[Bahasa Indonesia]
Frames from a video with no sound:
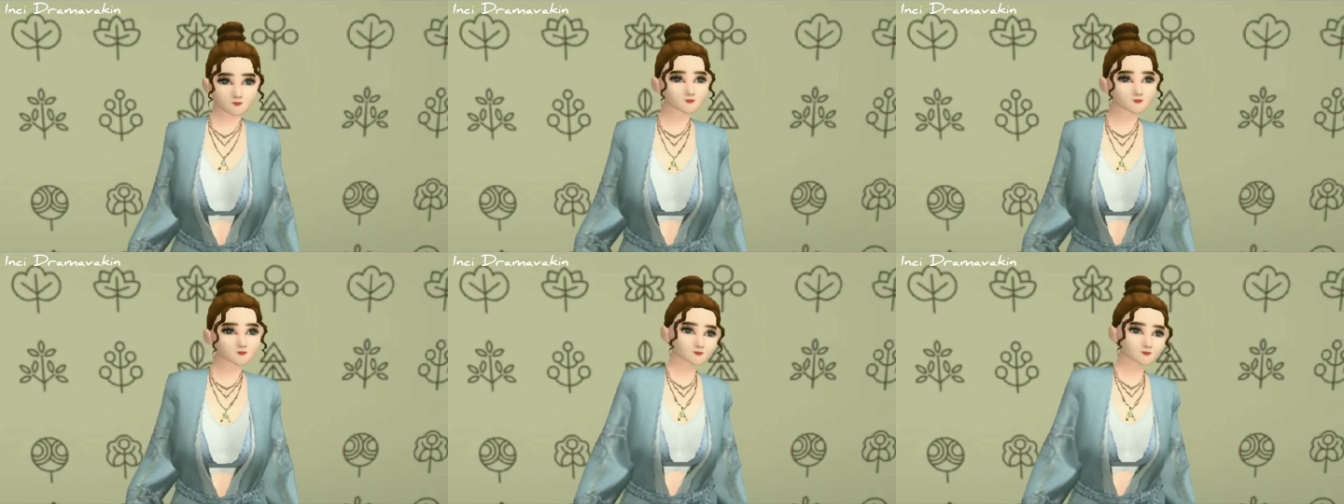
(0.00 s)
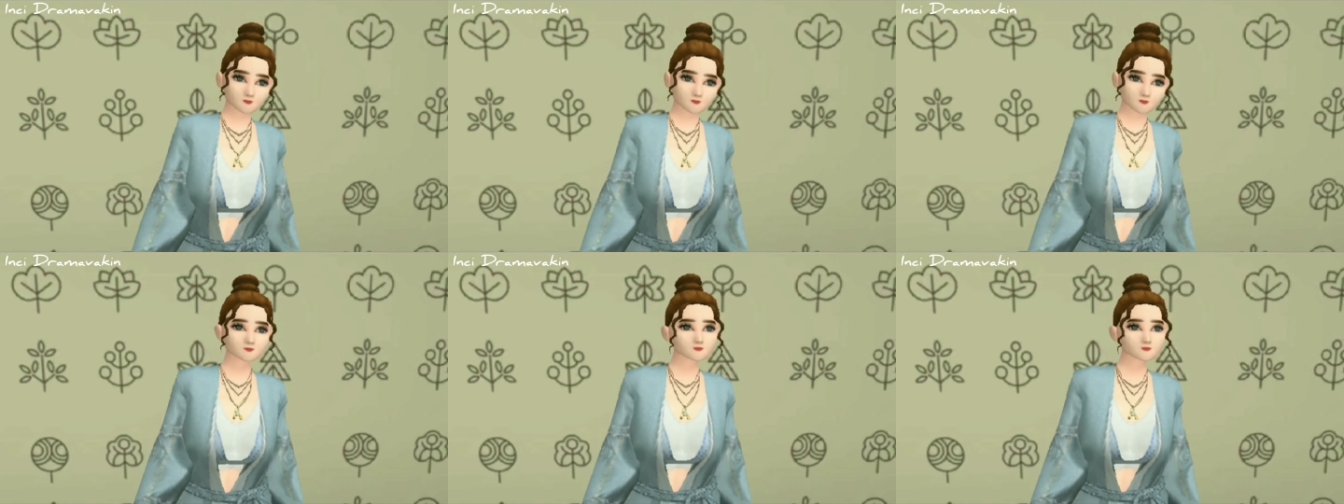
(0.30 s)

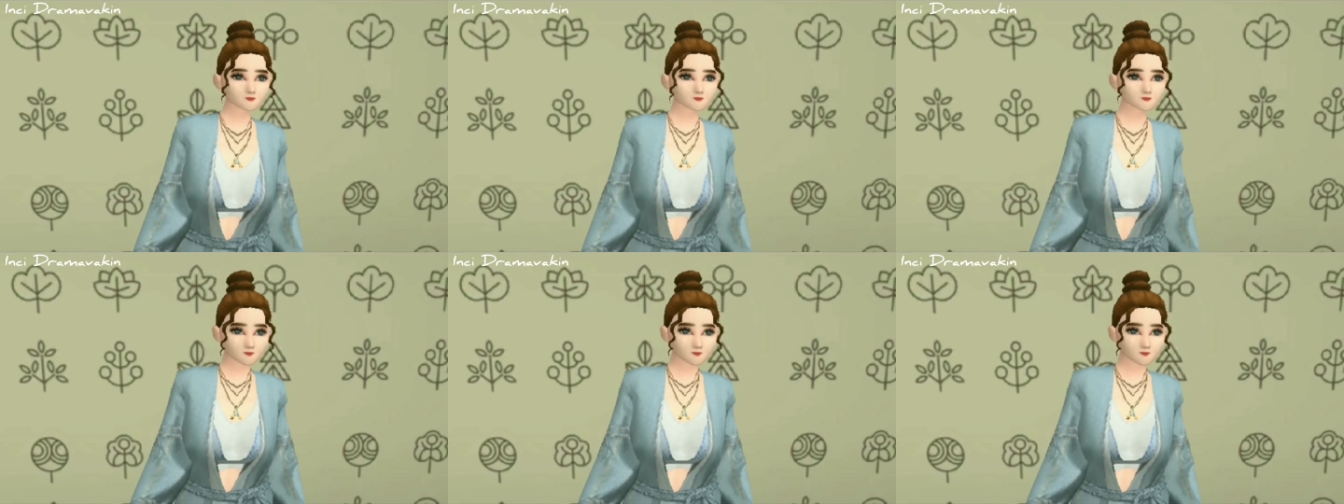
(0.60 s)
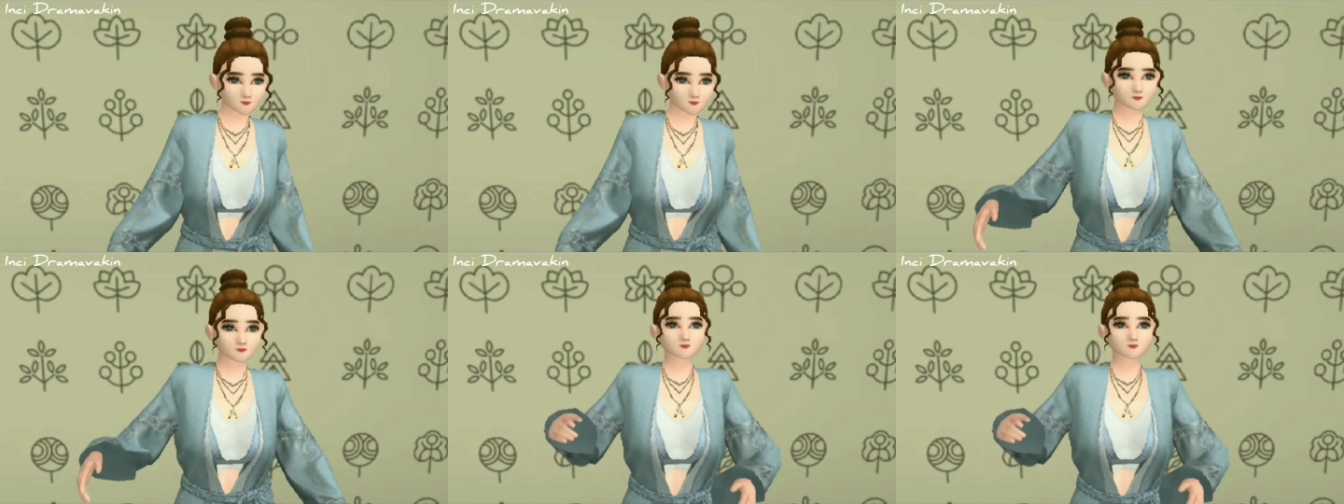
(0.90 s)
Tapi aku
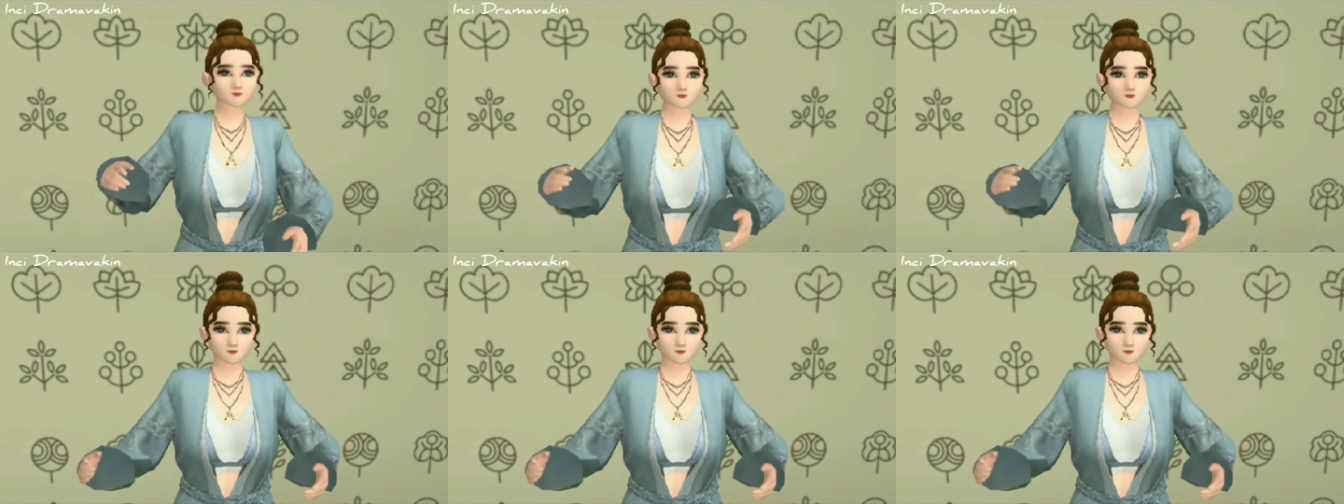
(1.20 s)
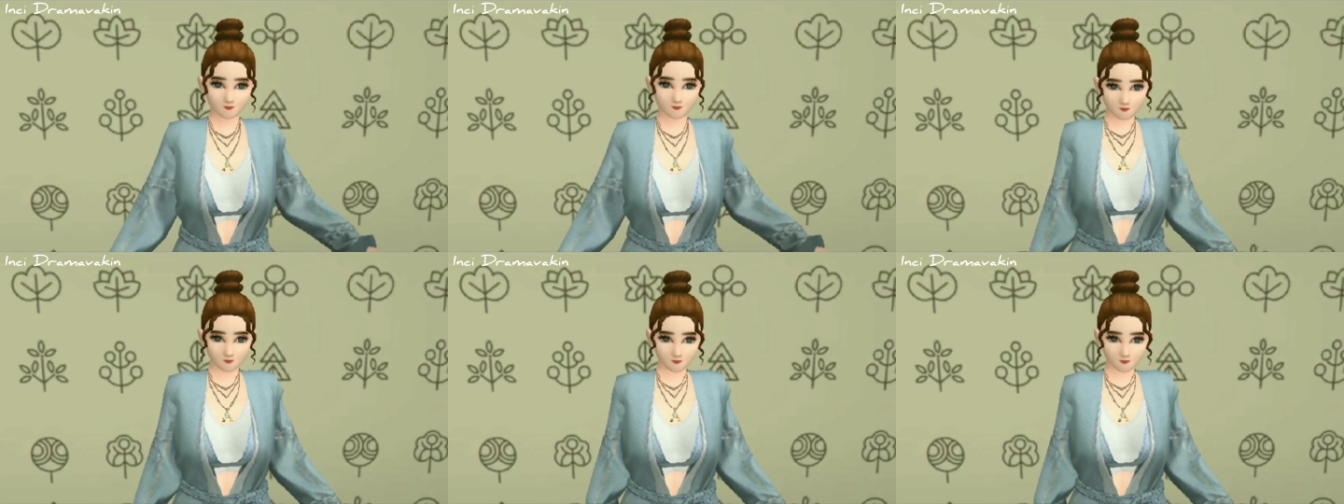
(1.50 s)
ada
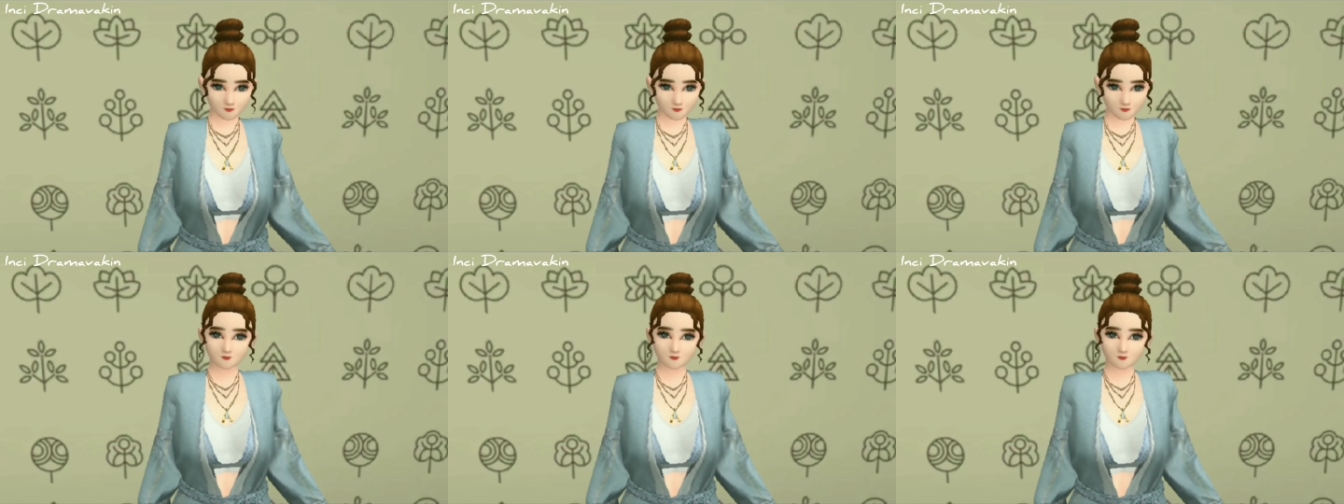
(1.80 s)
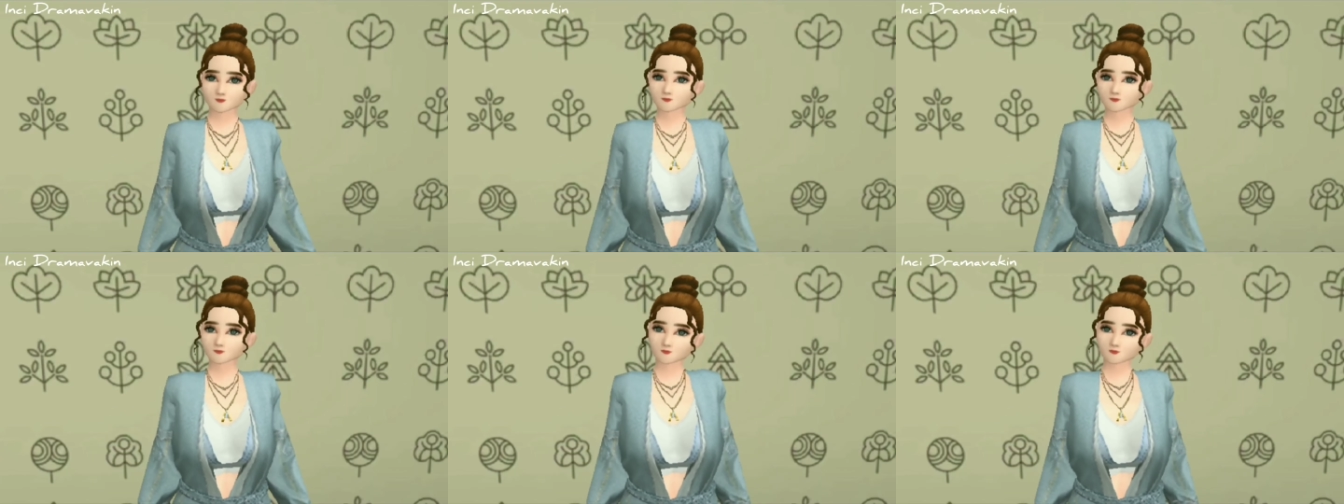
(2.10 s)

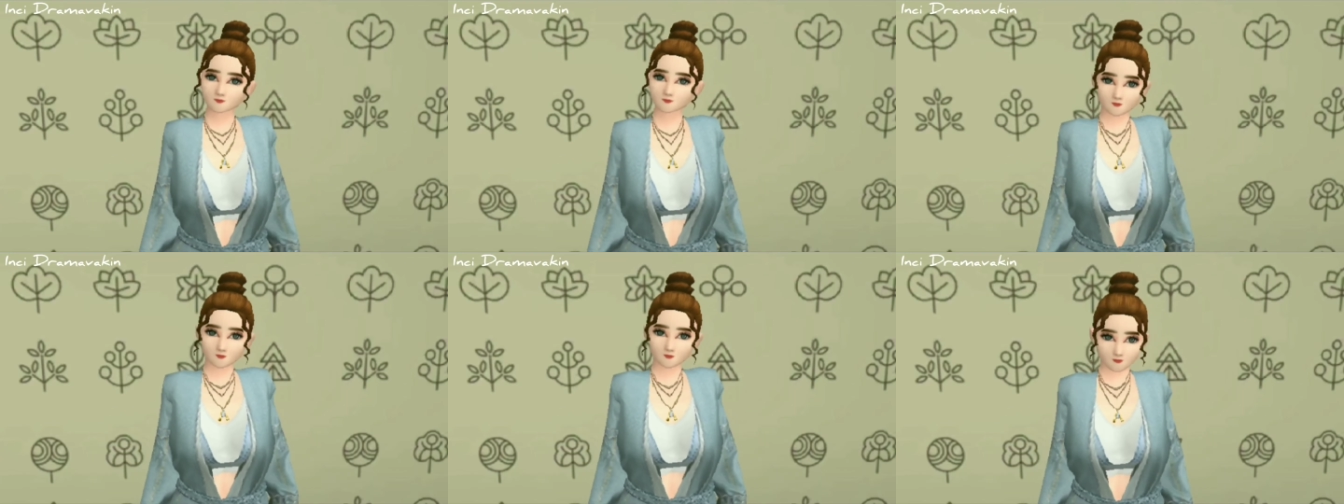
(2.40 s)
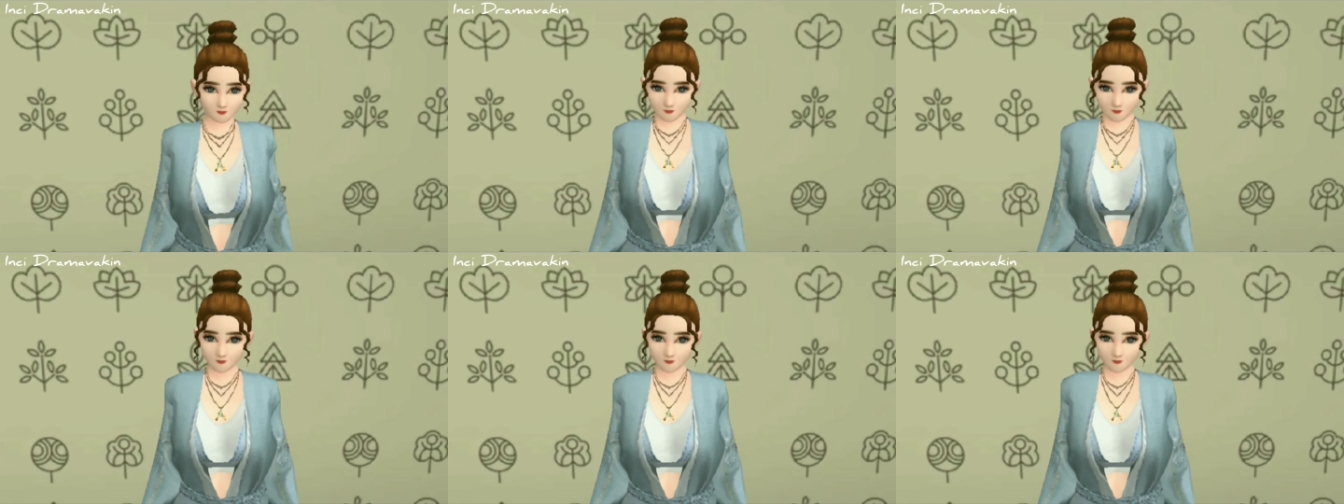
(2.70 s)
sesuatu
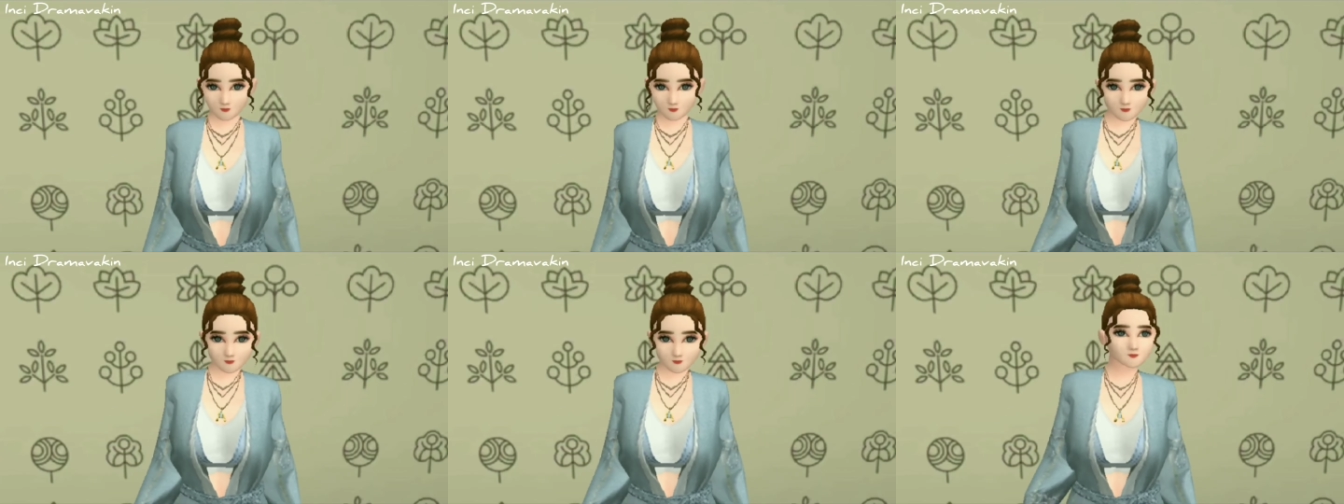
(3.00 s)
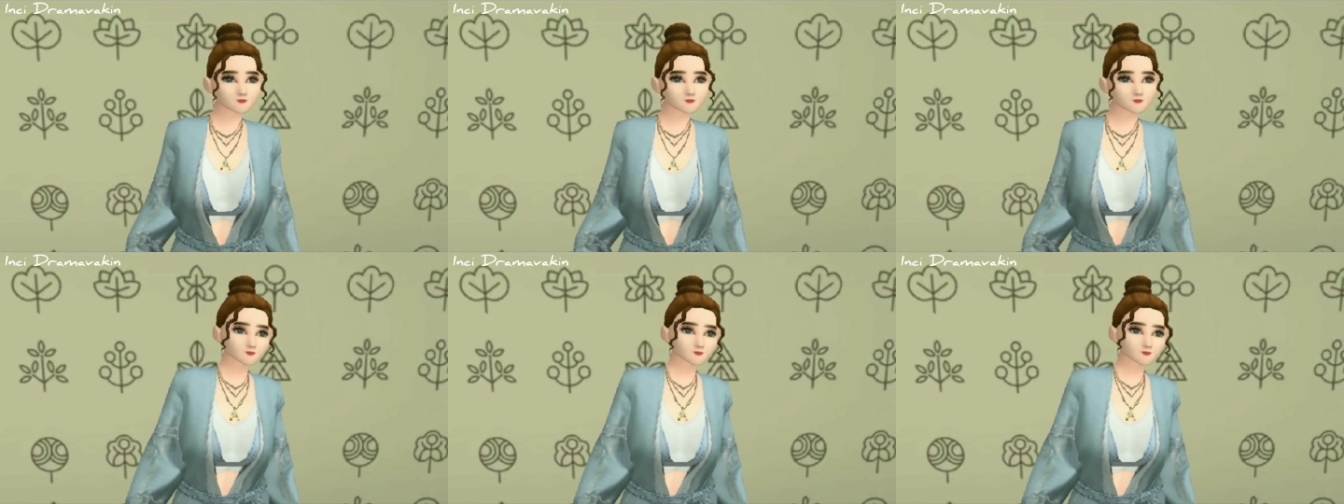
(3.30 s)
lah
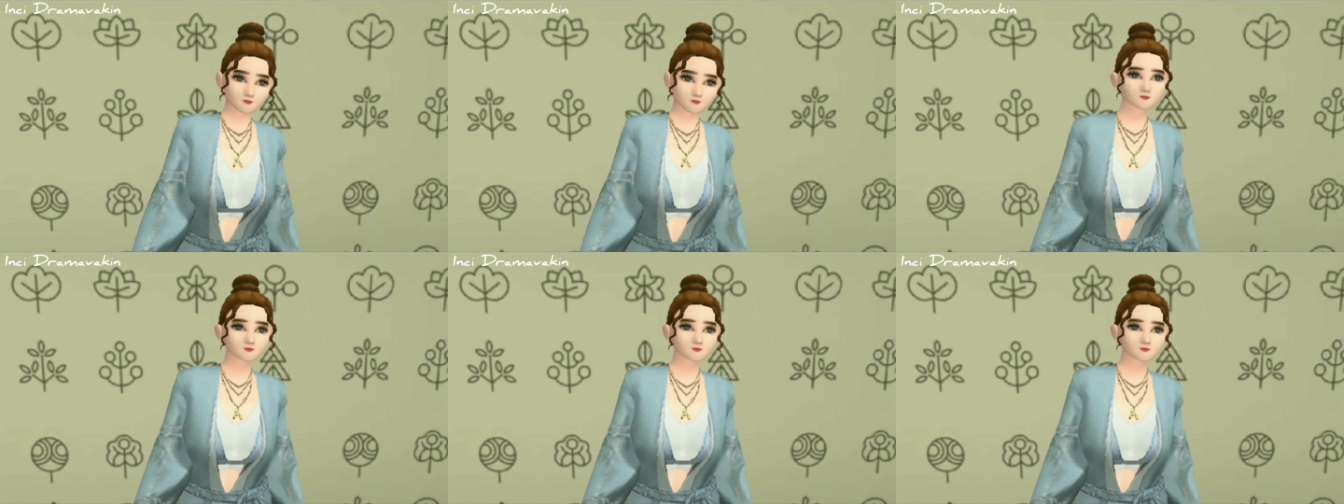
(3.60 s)
gitu,